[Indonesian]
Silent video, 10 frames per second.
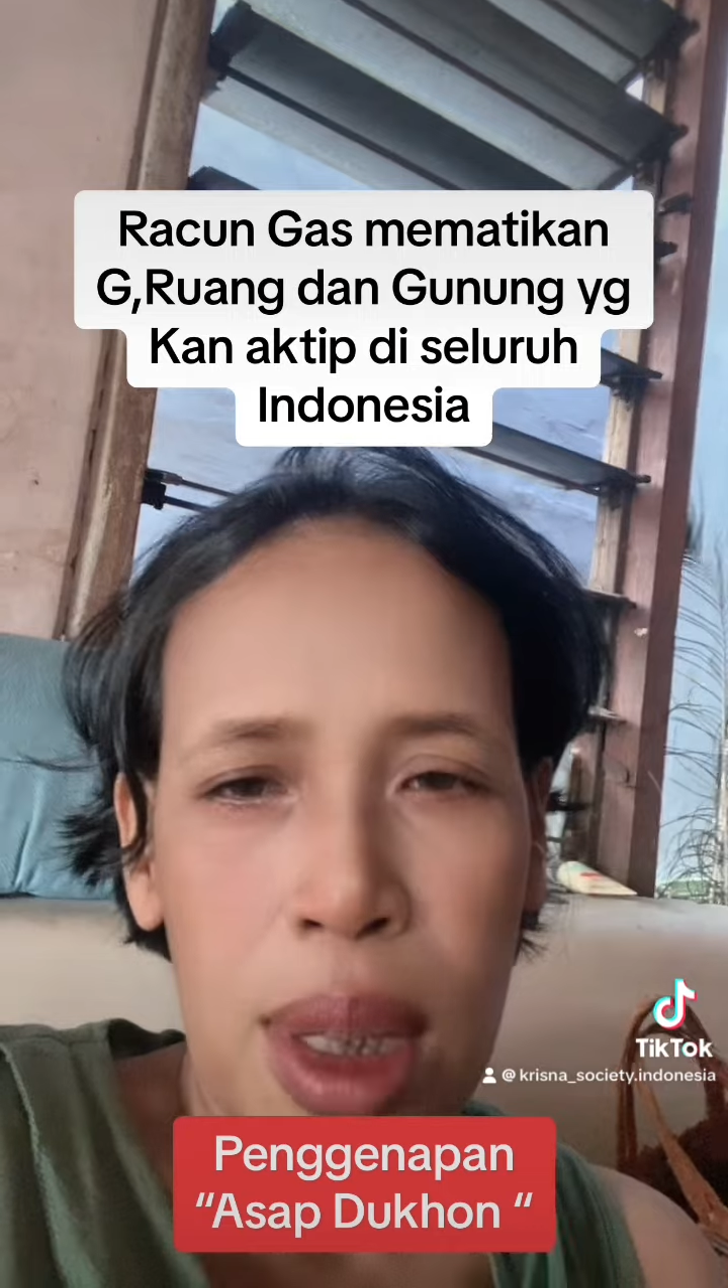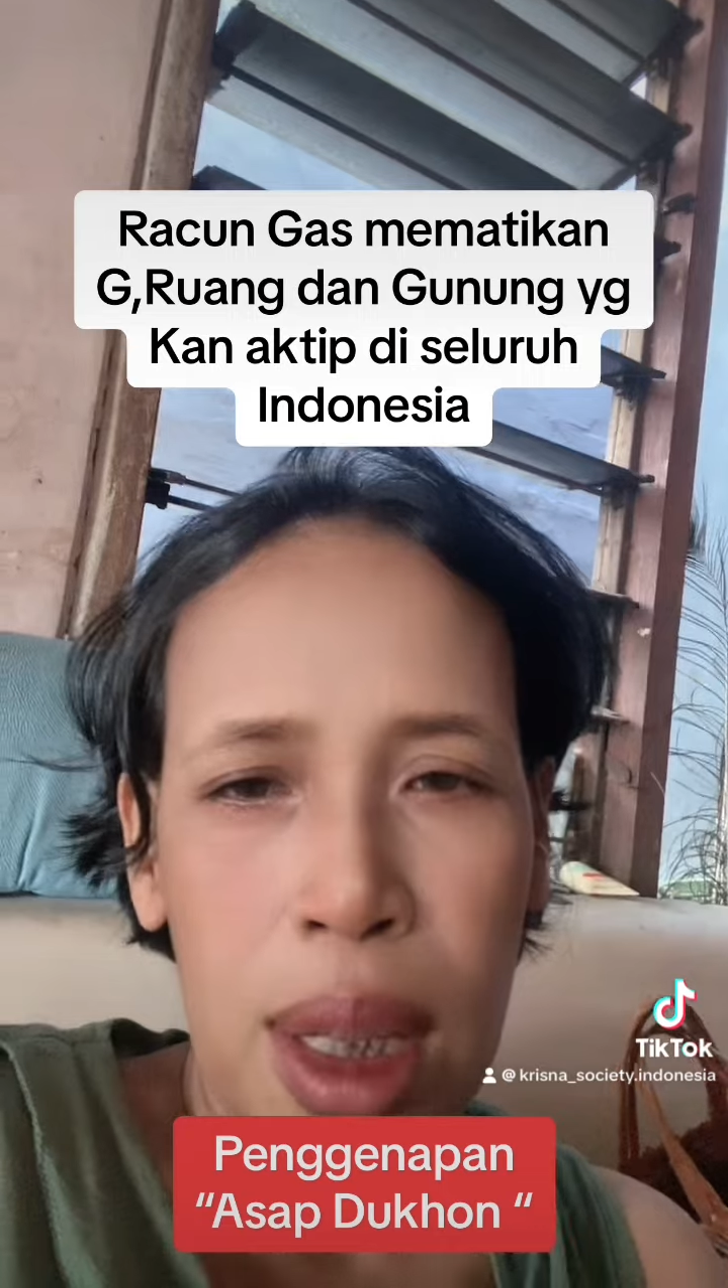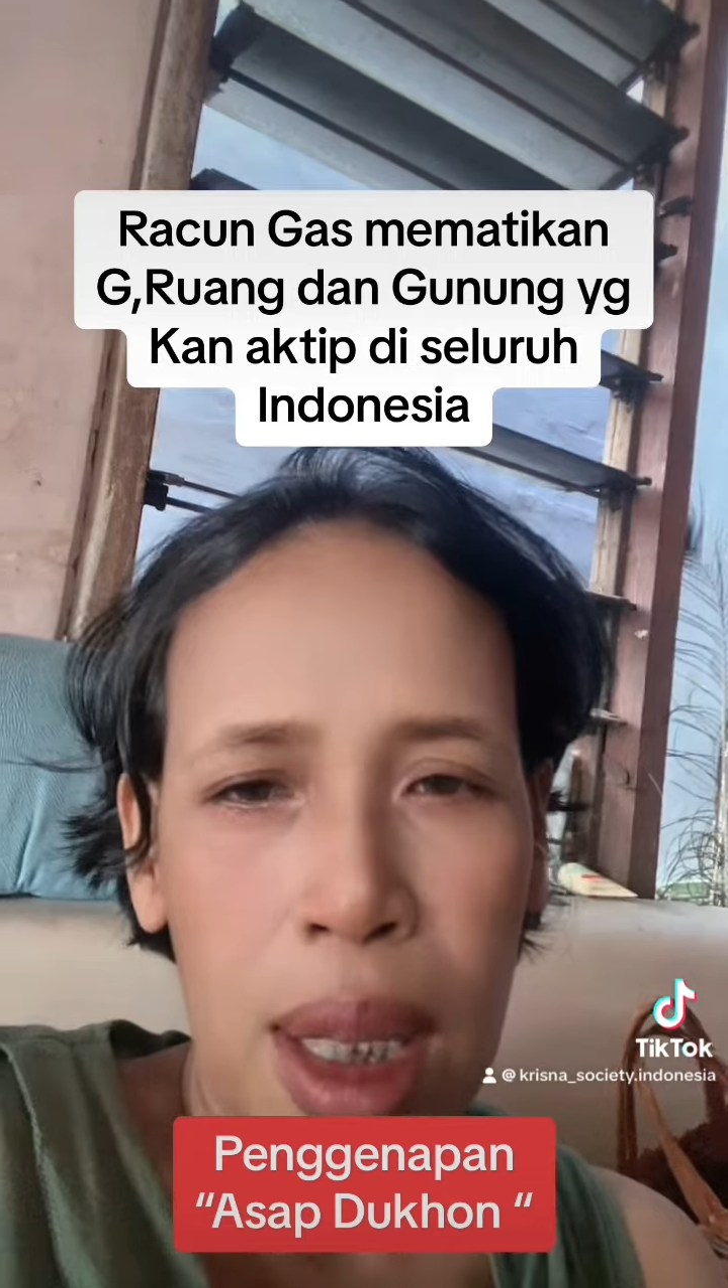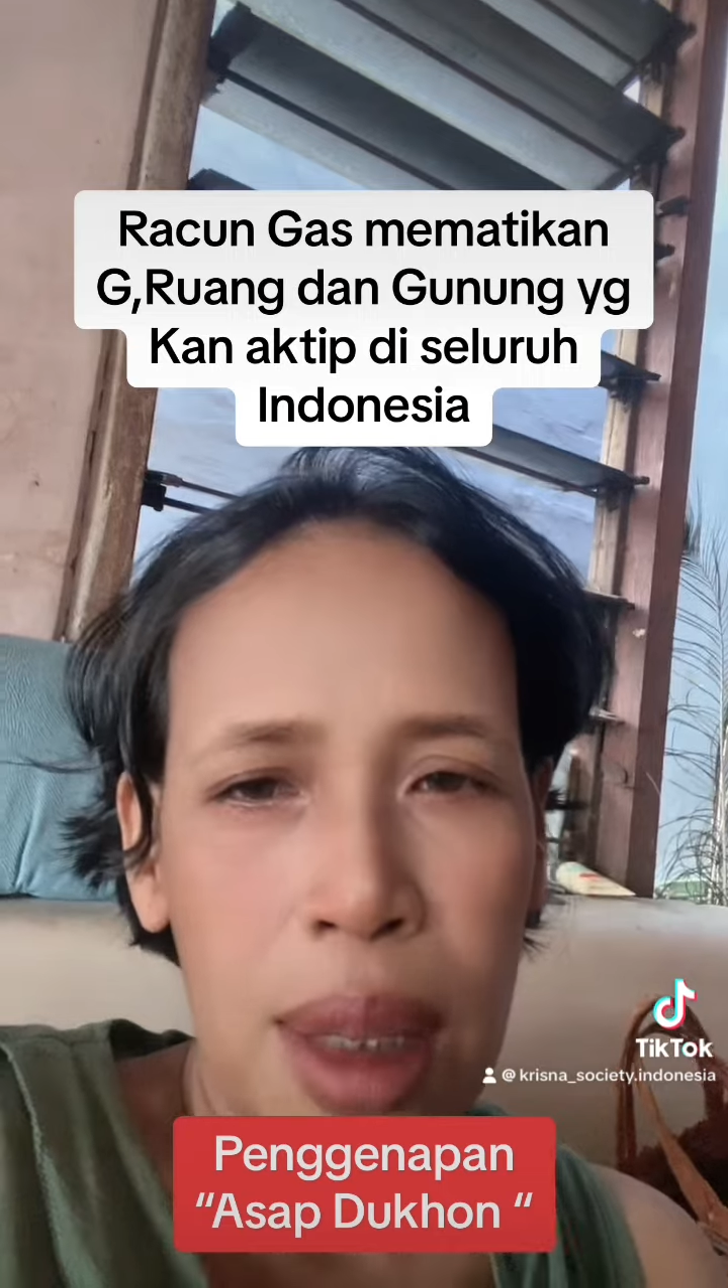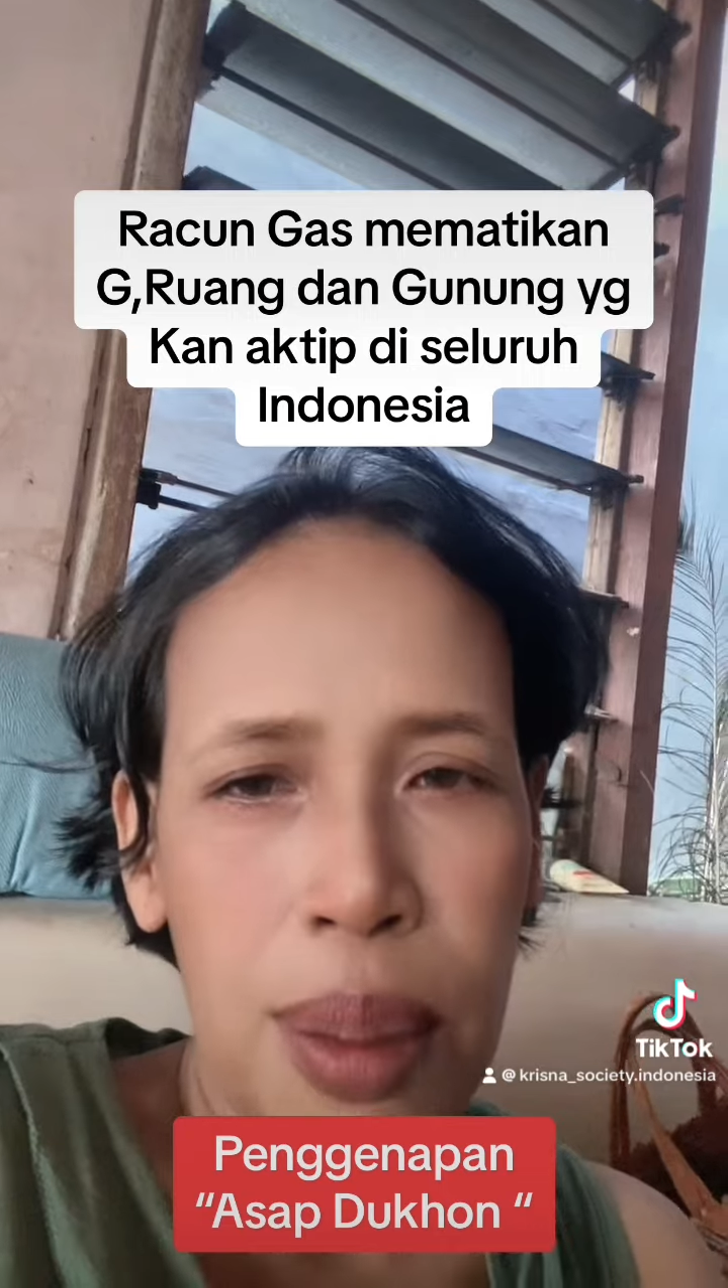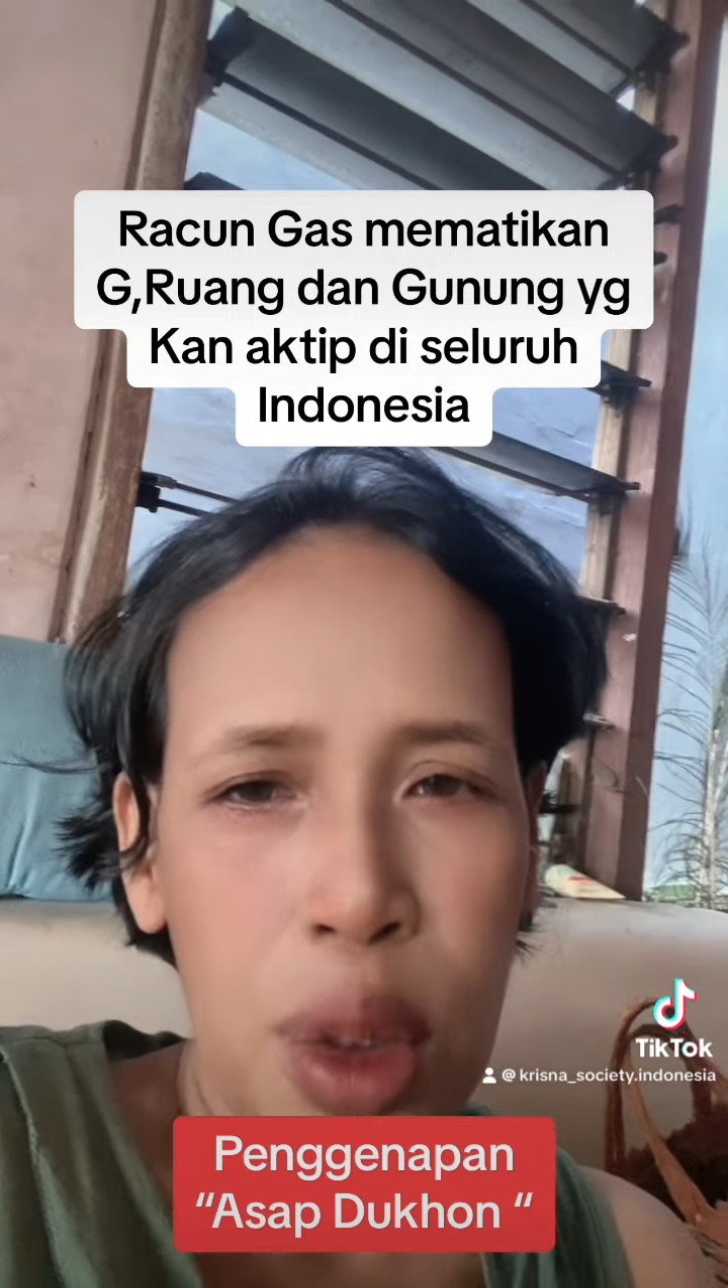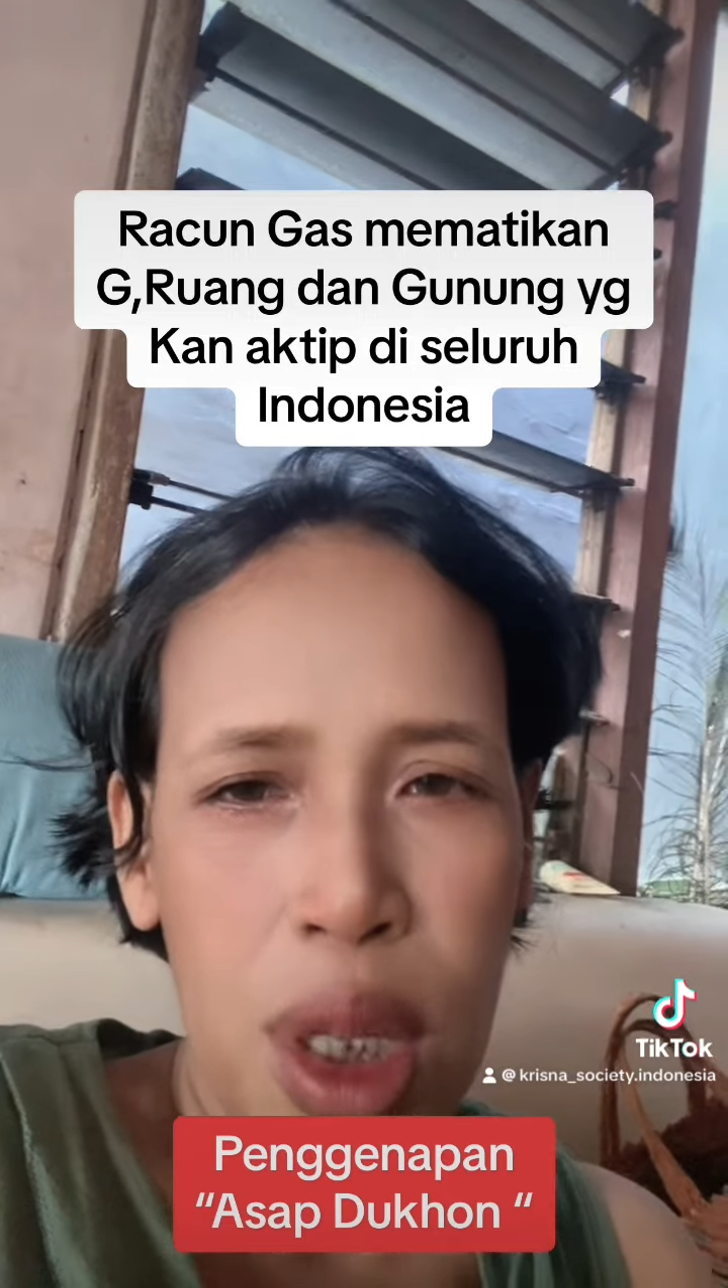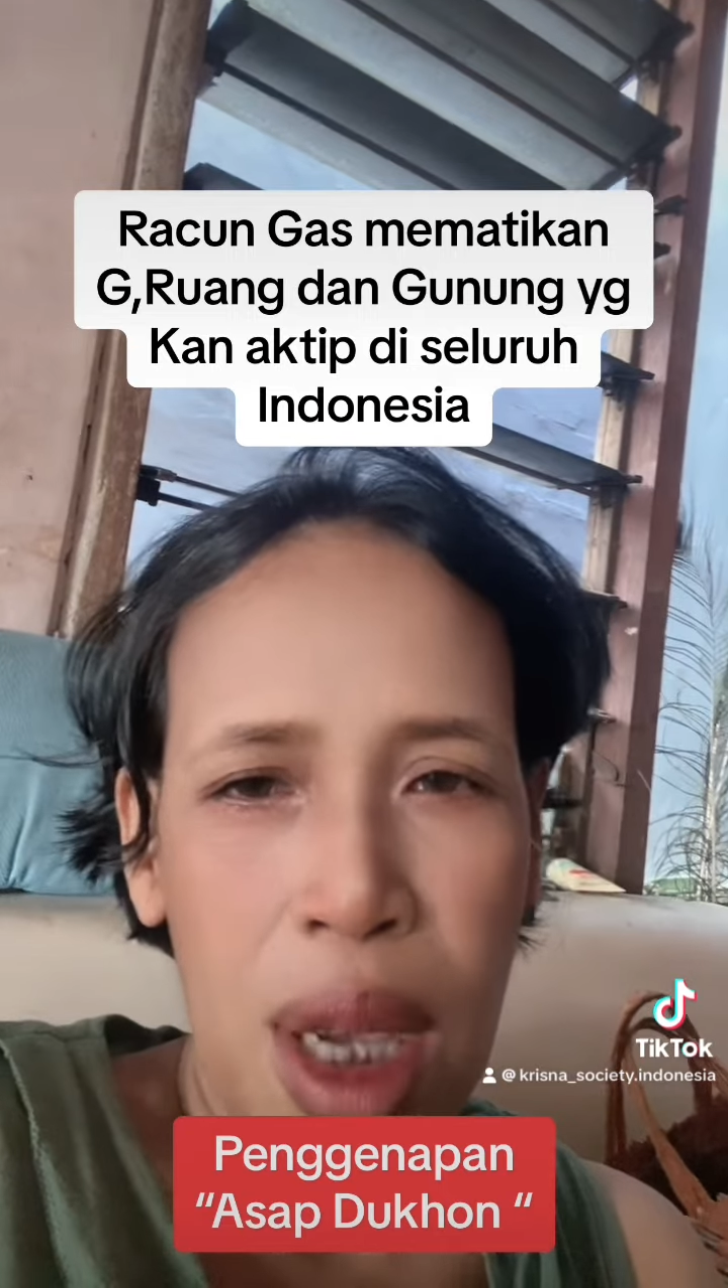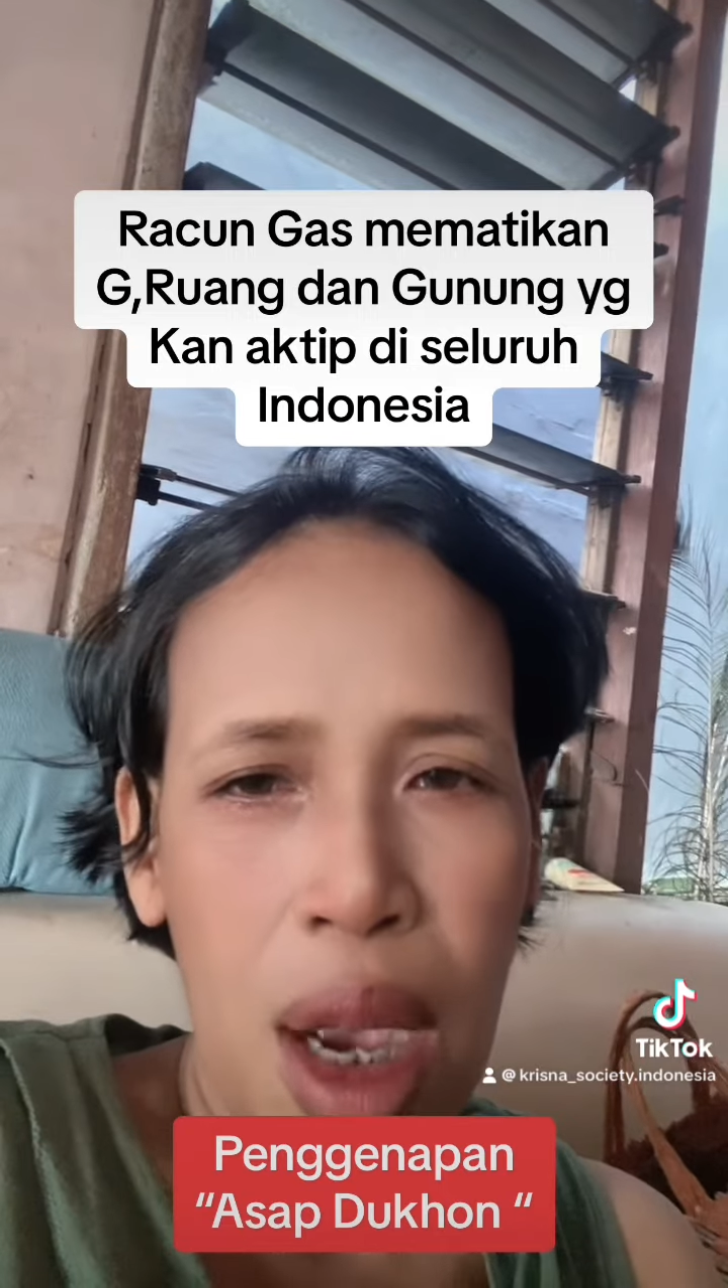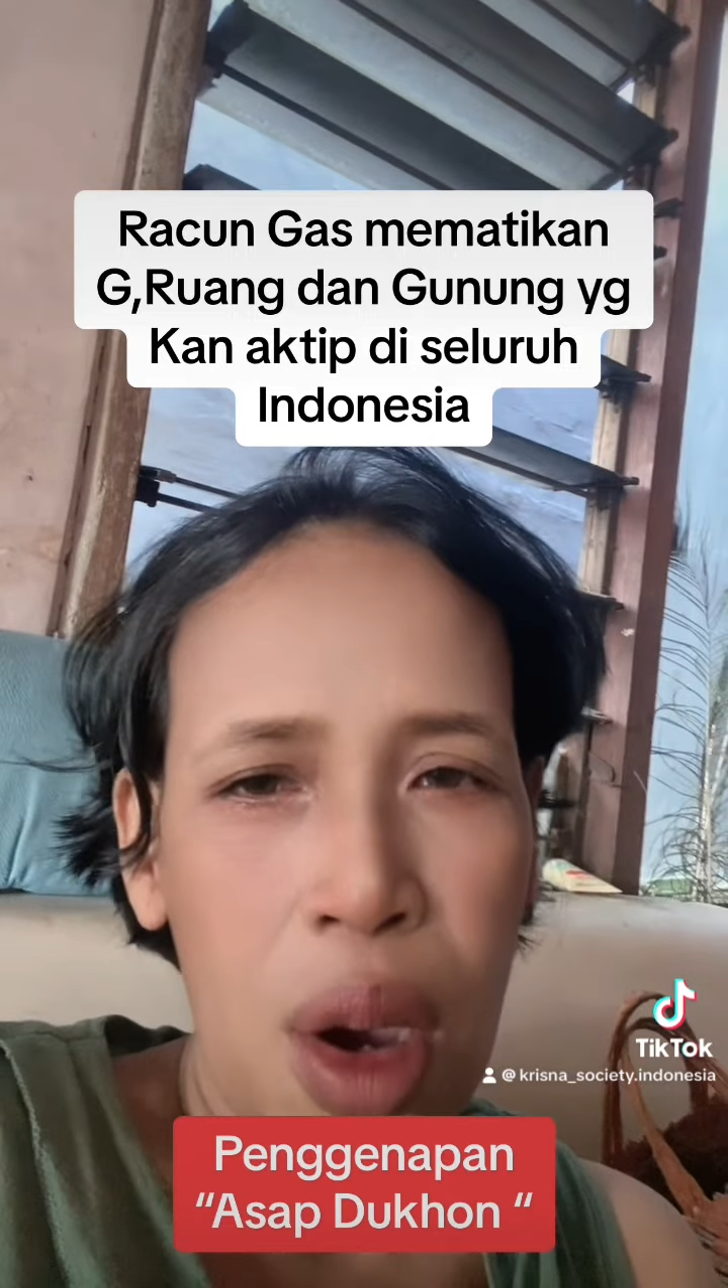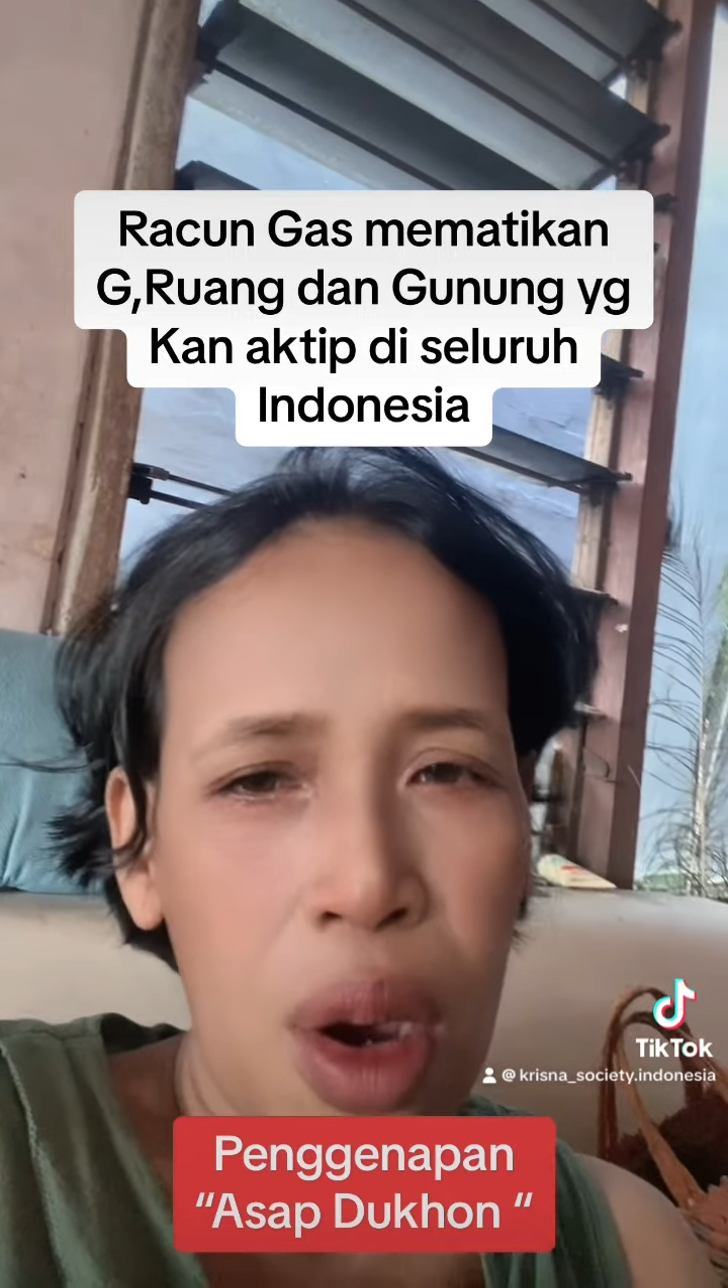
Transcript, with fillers: kalian punya